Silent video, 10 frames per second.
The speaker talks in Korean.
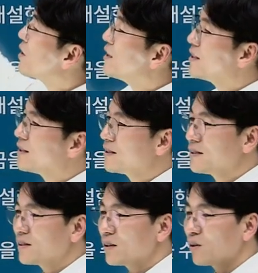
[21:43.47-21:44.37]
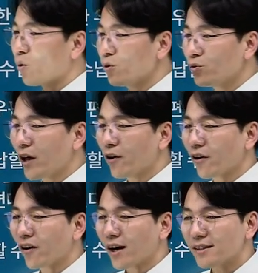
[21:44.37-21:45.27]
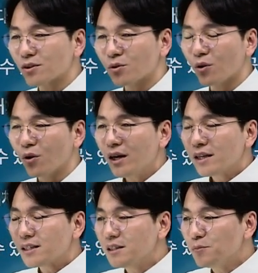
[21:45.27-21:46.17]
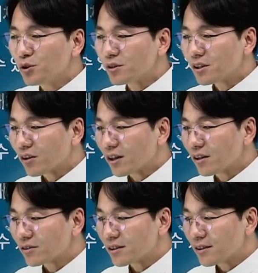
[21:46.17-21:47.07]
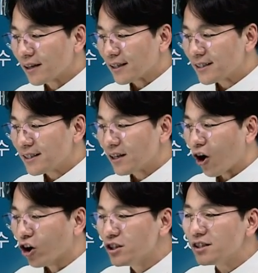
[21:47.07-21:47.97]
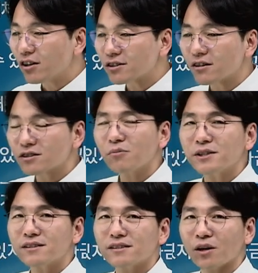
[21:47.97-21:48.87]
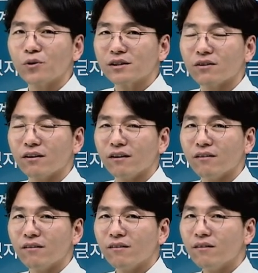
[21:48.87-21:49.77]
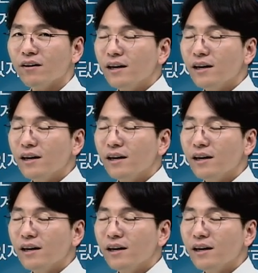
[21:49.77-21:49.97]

기능 고유의 영역 안에서도 금융적인 것들을 같이 얹어서 서비스를 제공했던 거예요.